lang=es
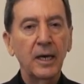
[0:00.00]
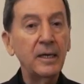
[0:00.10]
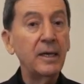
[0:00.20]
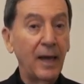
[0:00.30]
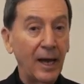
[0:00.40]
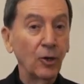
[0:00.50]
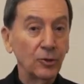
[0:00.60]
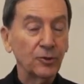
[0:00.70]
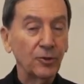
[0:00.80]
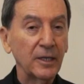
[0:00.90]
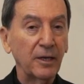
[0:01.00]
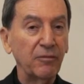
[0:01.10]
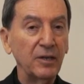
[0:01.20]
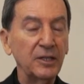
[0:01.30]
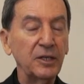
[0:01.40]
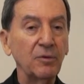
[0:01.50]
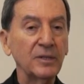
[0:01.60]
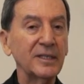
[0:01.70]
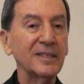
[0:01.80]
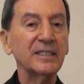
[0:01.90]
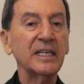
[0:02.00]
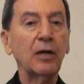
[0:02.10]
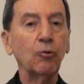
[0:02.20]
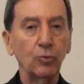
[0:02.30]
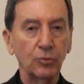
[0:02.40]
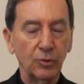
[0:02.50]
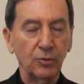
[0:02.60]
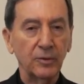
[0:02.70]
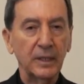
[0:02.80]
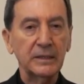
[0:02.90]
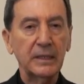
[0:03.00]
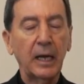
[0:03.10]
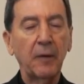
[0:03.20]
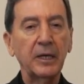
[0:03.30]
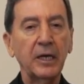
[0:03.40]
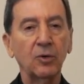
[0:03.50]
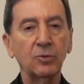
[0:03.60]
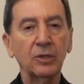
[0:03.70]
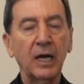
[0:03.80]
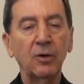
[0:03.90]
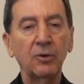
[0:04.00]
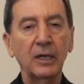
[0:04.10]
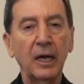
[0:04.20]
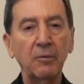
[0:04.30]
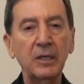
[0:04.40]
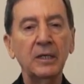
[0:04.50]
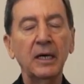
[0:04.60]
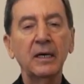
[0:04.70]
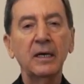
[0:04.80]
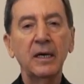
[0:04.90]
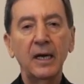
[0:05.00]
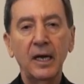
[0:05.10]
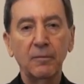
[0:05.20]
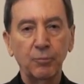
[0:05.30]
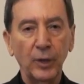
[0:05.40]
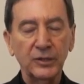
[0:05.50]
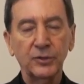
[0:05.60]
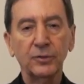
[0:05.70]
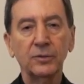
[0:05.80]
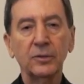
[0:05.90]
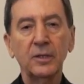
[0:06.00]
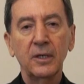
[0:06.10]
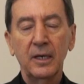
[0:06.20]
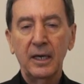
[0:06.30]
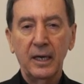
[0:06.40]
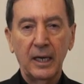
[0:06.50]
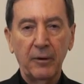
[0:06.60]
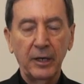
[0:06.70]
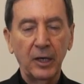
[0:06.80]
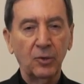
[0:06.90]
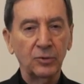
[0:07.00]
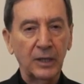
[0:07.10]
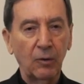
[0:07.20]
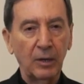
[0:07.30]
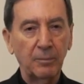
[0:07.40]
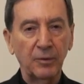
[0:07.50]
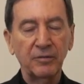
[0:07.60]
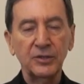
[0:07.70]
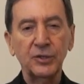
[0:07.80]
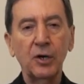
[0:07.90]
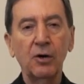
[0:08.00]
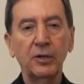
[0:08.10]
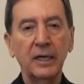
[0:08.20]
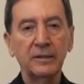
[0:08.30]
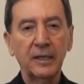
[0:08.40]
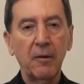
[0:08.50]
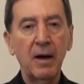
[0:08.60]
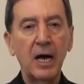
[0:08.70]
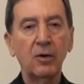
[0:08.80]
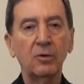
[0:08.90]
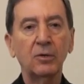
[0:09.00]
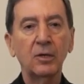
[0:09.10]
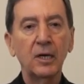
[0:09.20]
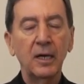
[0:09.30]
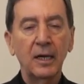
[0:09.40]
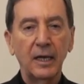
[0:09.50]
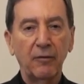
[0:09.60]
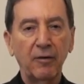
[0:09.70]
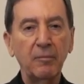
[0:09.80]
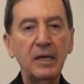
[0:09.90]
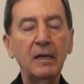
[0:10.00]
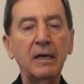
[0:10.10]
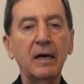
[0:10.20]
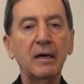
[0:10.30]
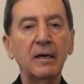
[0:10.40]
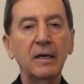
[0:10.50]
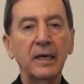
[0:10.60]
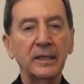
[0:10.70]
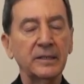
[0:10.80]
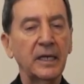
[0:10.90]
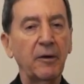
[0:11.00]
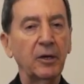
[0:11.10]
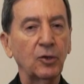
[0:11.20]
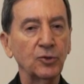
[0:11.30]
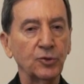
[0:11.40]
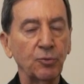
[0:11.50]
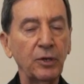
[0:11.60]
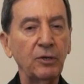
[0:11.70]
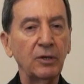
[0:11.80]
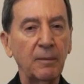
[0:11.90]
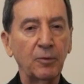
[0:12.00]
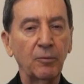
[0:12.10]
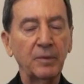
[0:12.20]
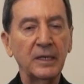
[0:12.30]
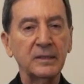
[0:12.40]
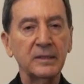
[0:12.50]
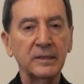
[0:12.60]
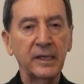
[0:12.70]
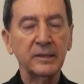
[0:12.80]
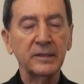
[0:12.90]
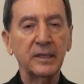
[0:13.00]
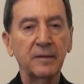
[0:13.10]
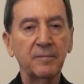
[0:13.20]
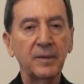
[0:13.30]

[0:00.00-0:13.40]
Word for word: Y el otro, el definitivo, es el ser adulto, es el haber encontrado en la vida el puesto, el haber encontrado la profesión, el trabajo, la familia, es el haber construido la propia existencia.